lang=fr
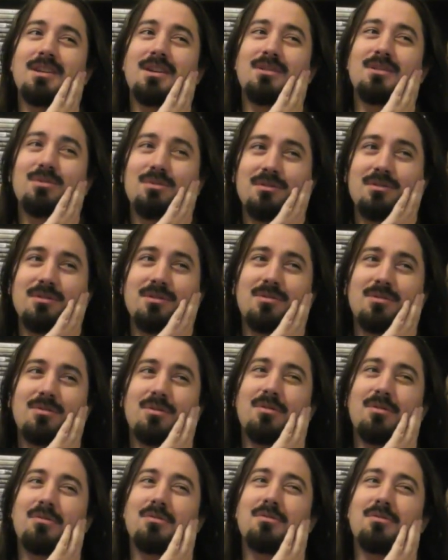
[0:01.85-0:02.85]
c'est un truc
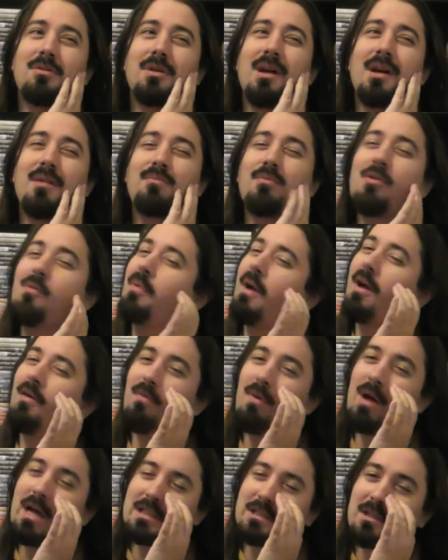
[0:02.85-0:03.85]
qu'on aurait pu
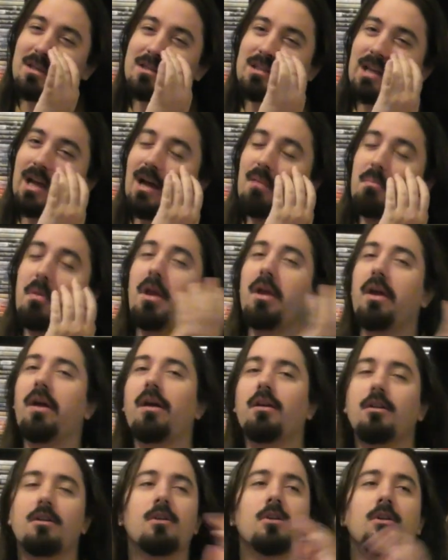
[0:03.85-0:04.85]
prévoir sans ça,
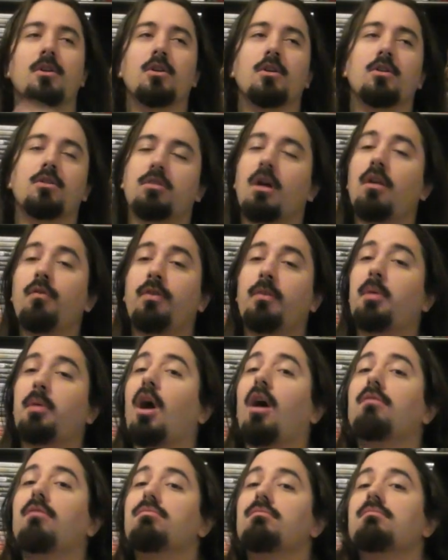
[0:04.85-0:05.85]
mais ça le fait
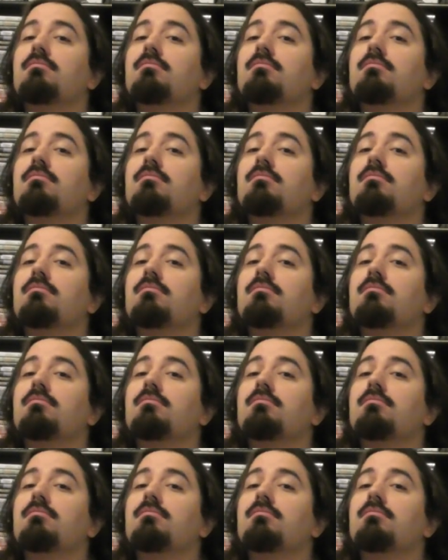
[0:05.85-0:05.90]
bien.